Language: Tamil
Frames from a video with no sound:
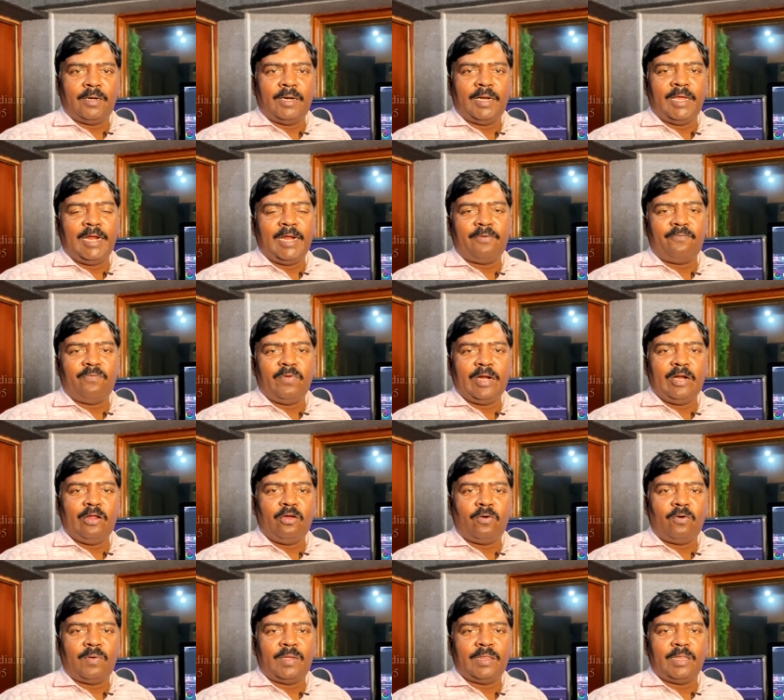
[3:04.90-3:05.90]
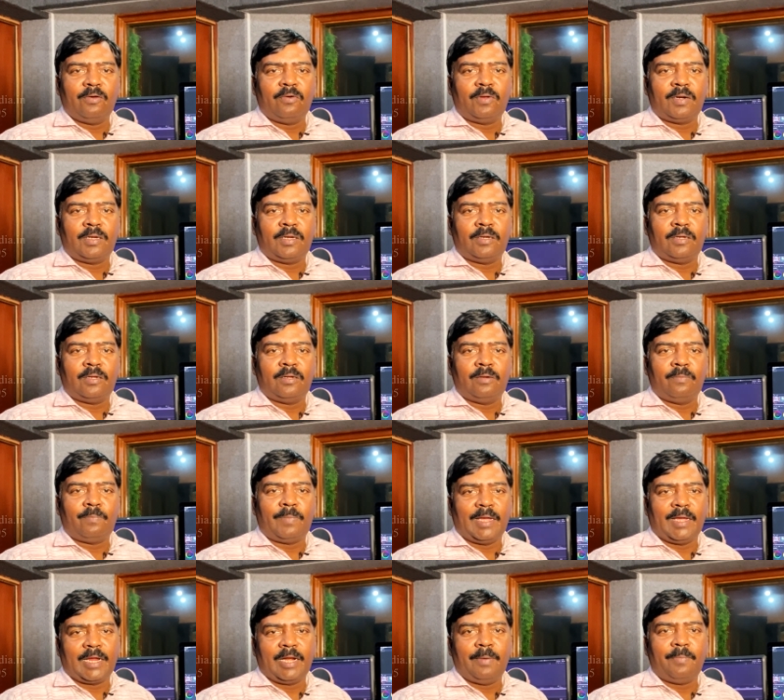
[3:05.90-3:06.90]
நீட் வீடியோ வந்து ஒரு
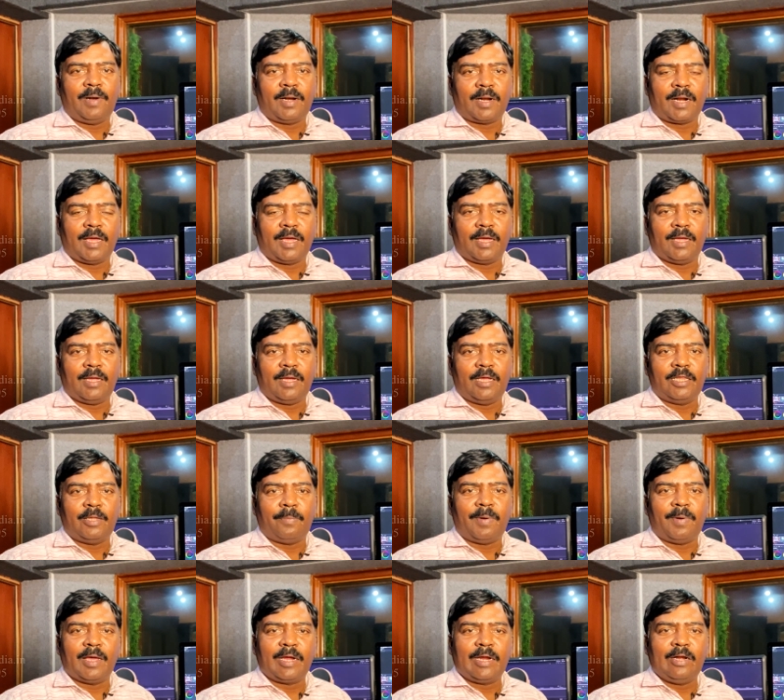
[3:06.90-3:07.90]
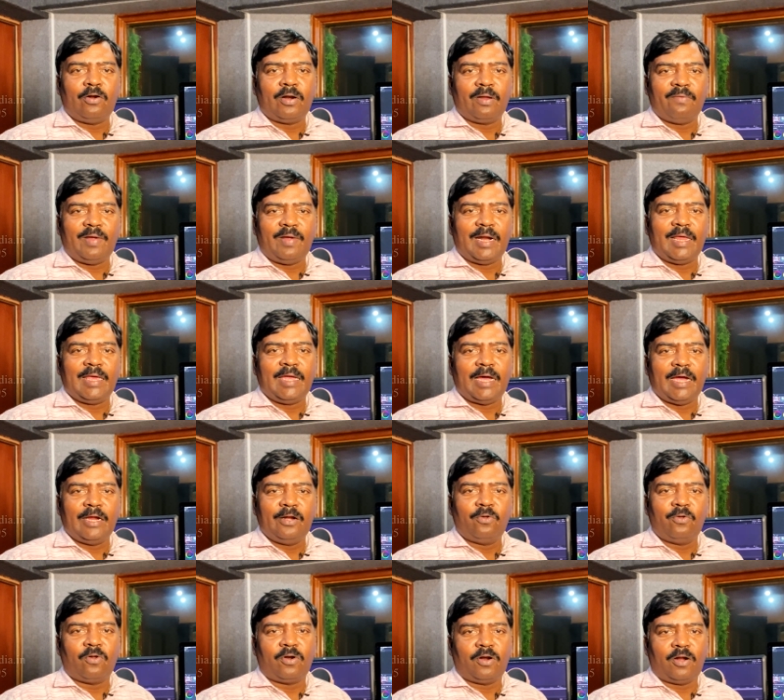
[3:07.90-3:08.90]
ப்ளகின் பண்ணுறாங்க அந்த ப்ளகினோட விலையாக
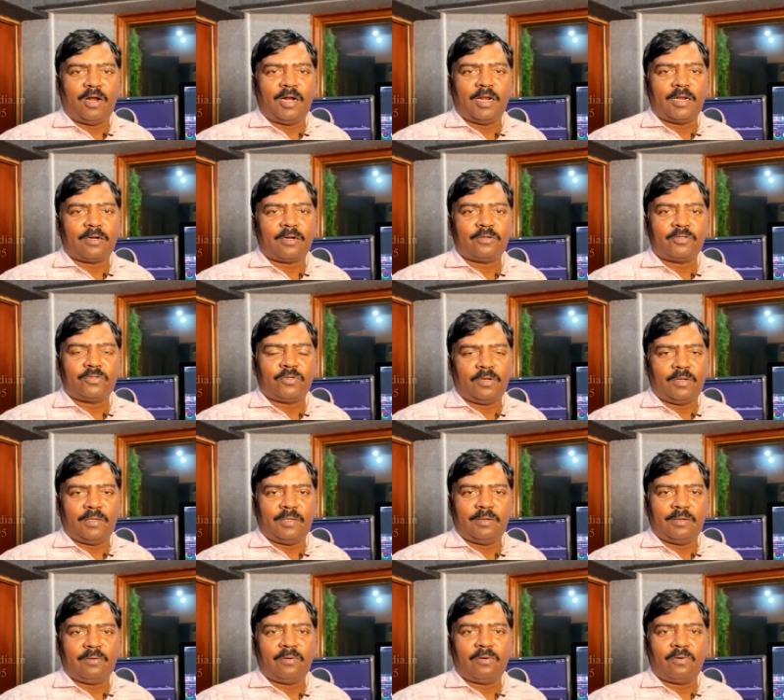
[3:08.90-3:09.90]
ஐநூறு டாலர் ஸோ அது